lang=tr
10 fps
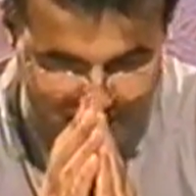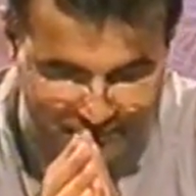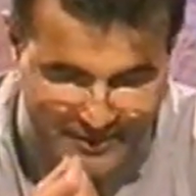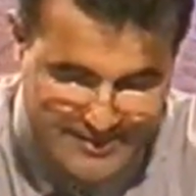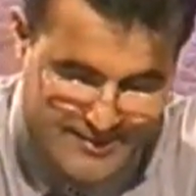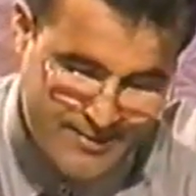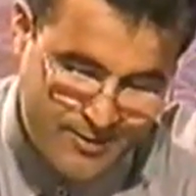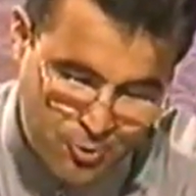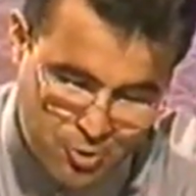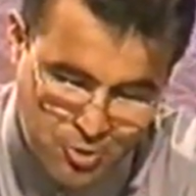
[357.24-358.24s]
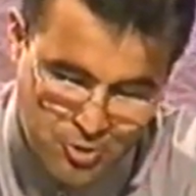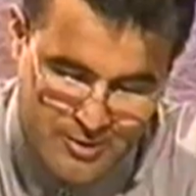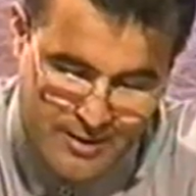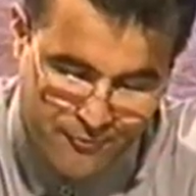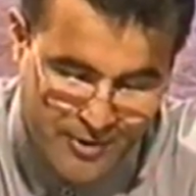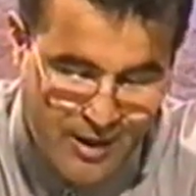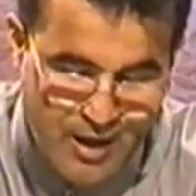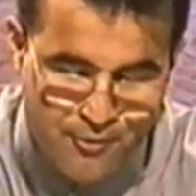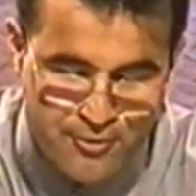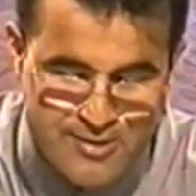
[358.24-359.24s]
Ve sizin üstünüzde veya
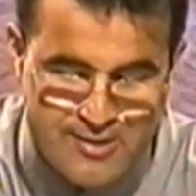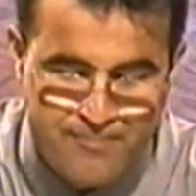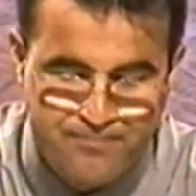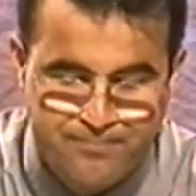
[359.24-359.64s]
evinizde.